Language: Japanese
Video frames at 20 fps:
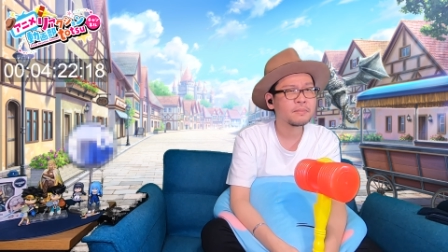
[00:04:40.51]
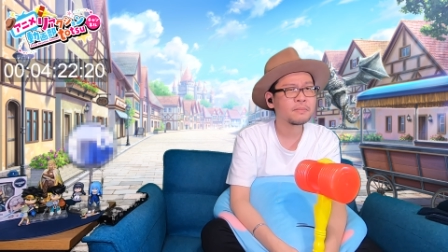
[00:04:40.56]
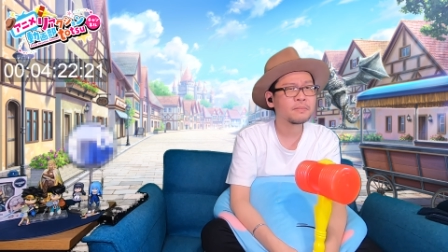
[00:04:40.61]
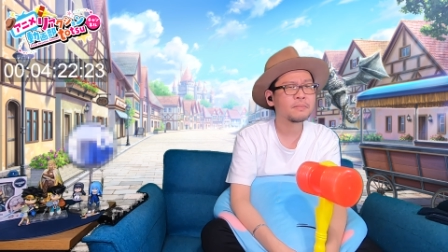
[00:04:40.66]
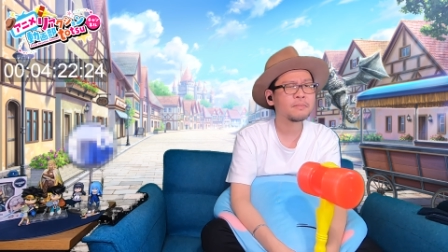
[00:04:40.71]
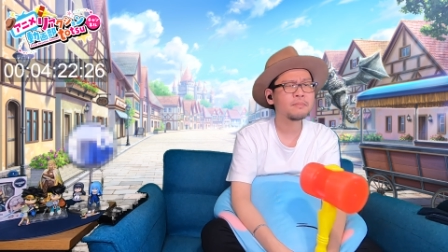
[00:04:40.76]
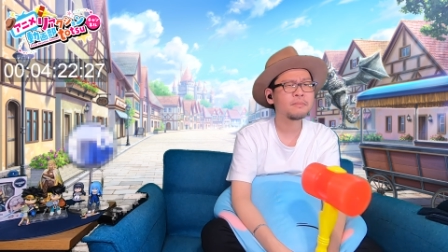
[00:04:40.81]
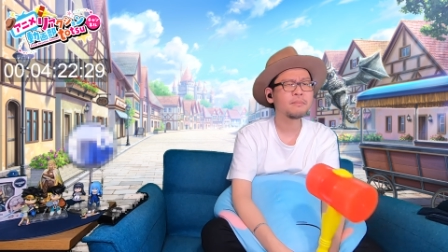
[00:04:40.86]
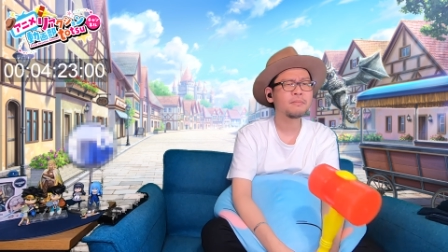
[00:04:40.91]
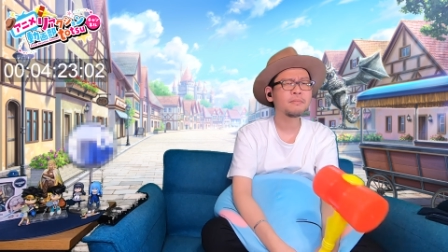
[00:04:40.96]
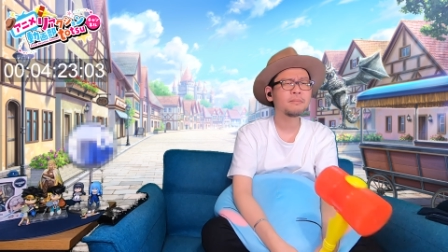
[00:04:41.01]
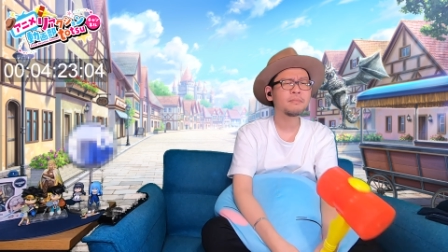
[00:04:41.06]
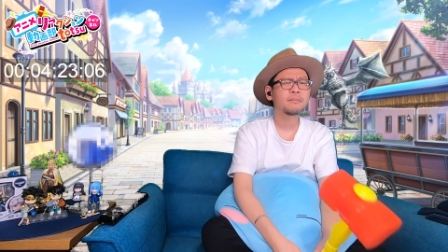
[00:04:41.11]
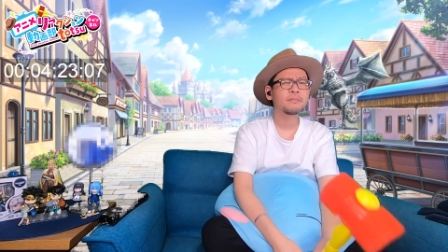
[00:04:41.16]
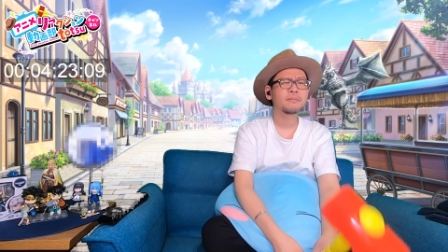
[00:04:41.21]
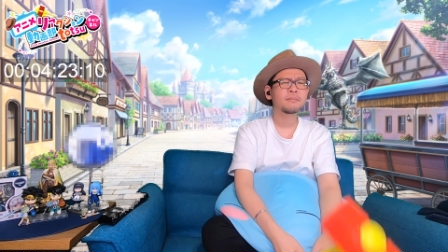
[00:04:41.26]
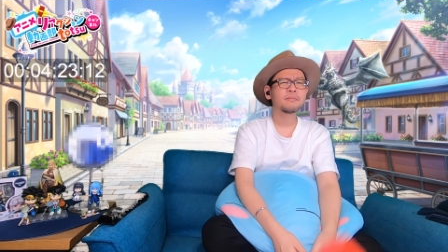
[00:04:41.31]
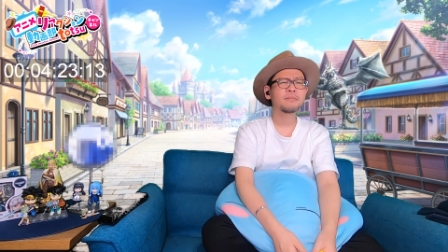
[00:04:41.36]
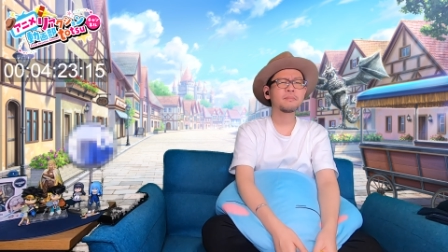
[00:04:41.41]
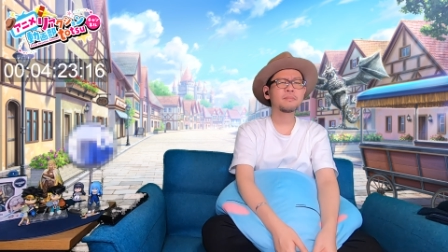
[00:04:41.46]
ん
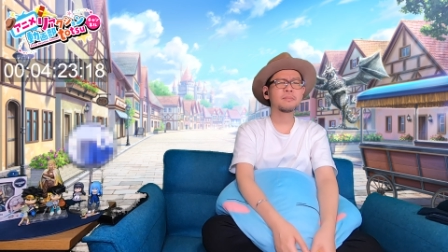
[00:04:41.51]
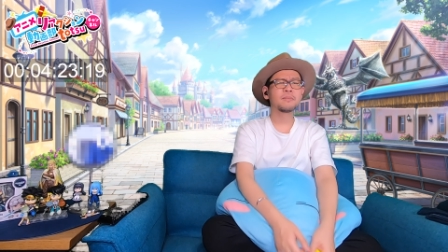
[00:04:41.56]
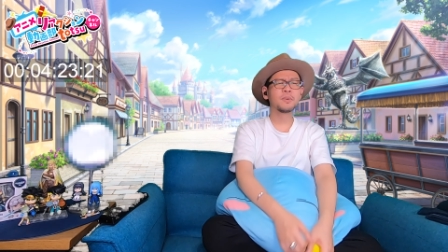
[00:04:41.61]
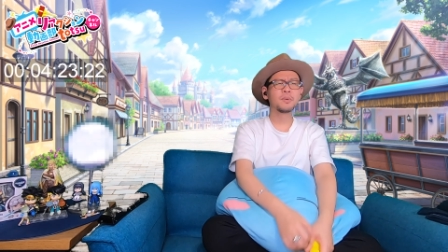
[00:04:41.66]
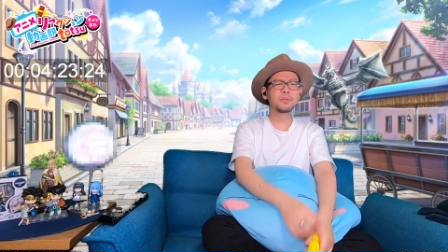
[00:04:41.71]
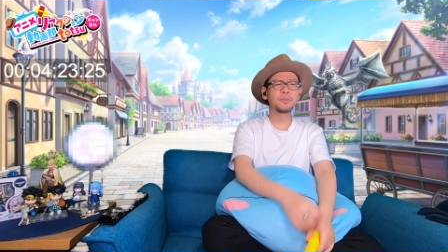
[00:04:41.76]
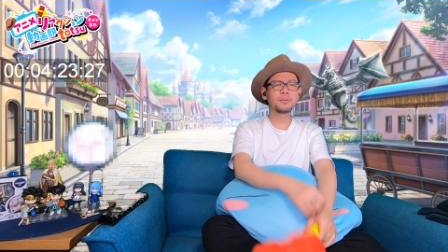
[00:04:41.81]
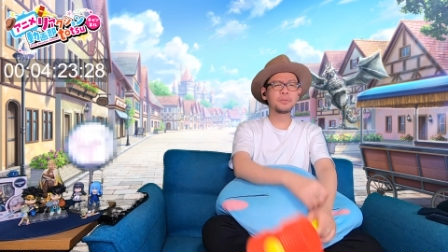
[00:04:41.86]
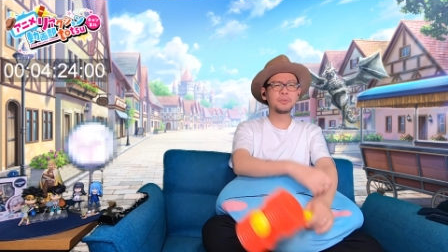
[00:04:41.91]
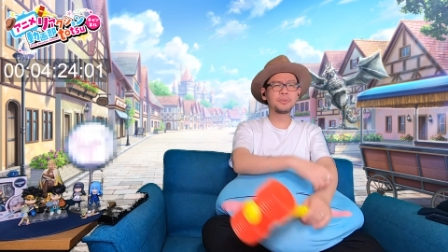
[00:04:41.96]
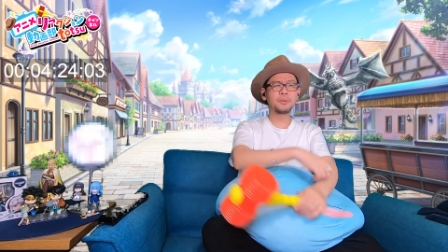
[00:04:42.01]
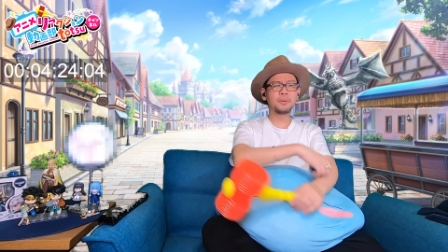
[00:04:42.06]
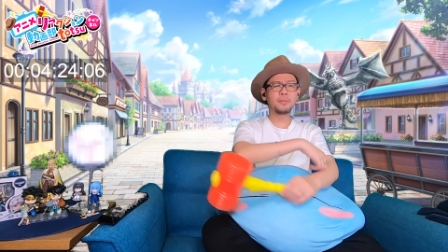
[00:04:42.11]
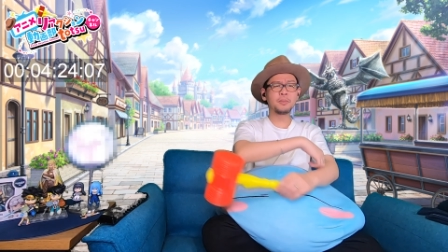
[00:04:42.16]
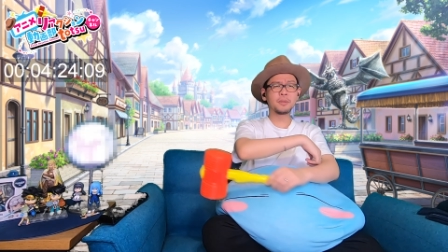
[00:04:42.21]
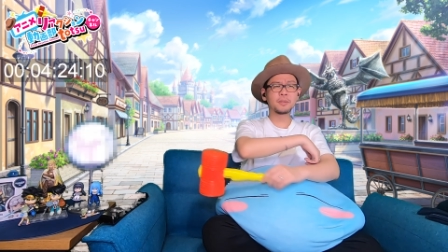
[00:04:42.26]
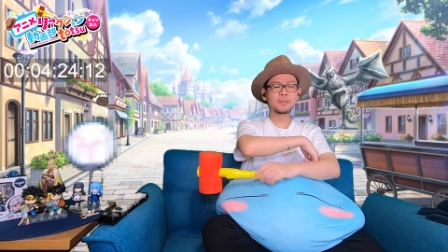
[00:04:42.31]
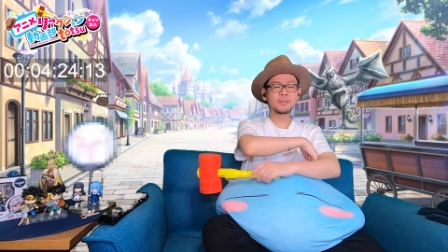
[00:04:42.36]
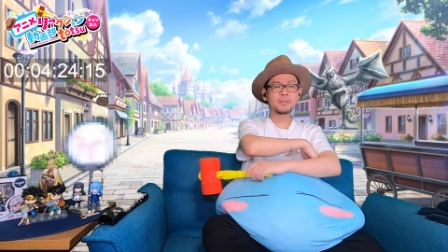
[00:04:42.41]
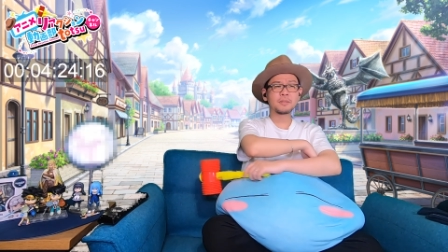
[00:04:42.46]
最も
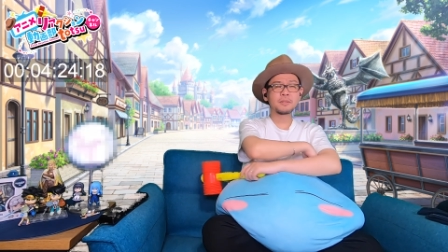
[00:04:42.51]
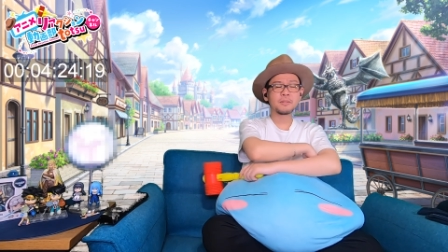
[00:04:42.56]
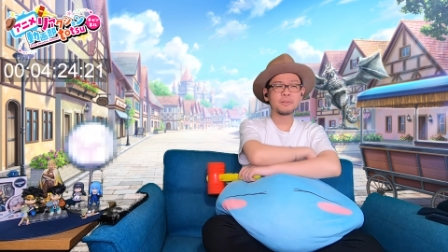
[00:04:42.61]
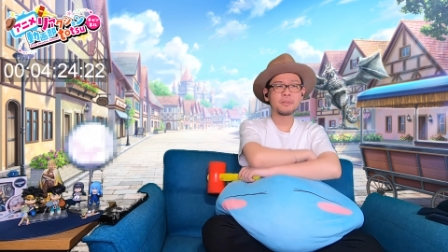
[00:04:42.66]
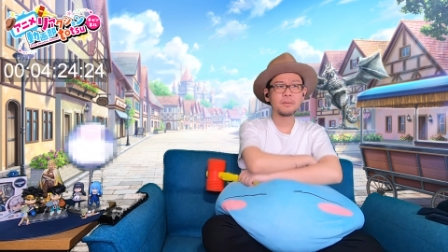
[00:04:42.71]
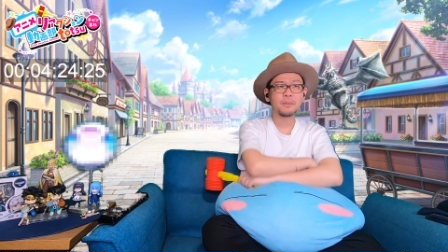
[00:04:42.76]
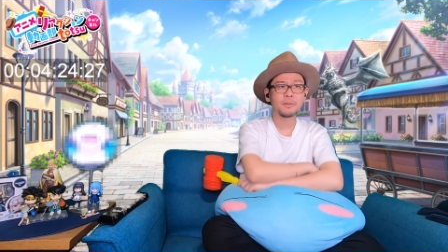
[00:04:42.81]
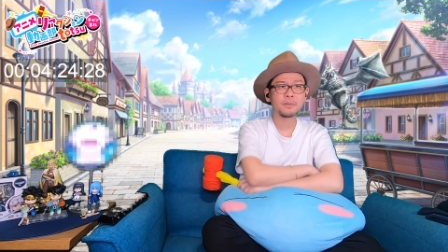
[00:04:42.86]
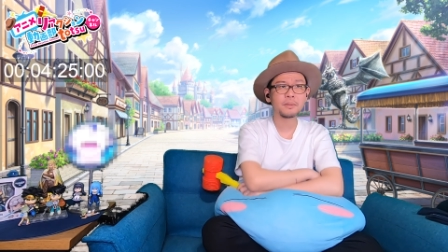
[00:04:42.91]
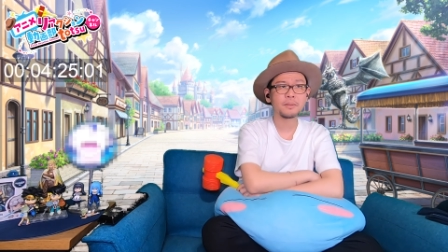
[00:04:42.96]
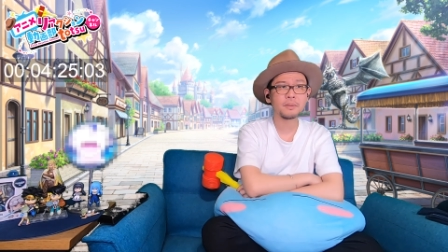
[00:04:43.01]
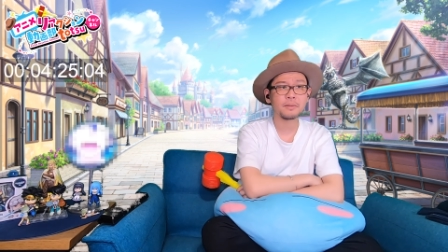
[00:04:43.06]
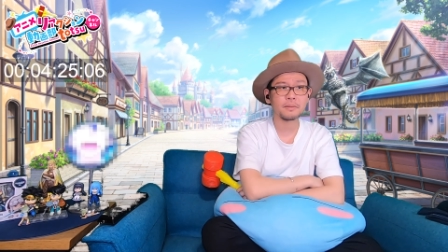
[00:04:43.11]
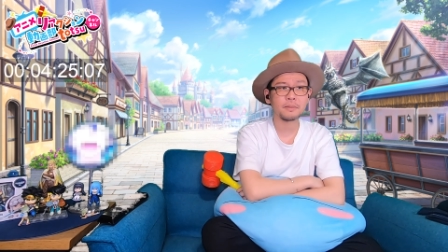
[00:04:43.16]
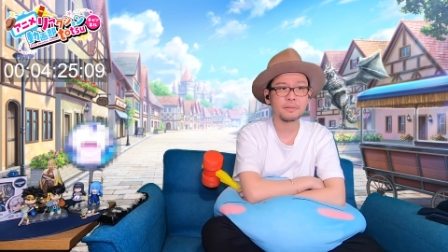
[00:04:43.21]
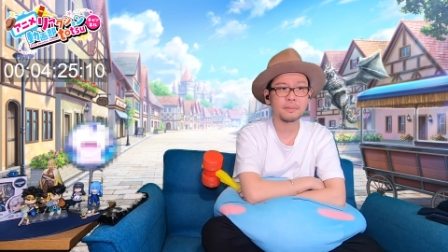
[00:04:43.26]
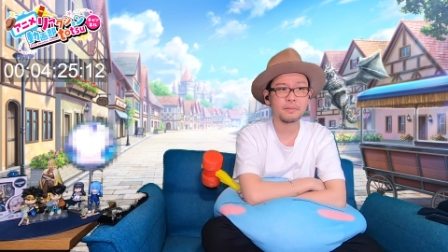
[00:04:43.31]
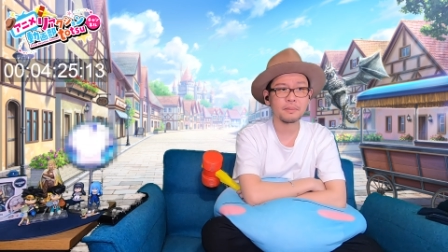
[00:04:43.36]
強き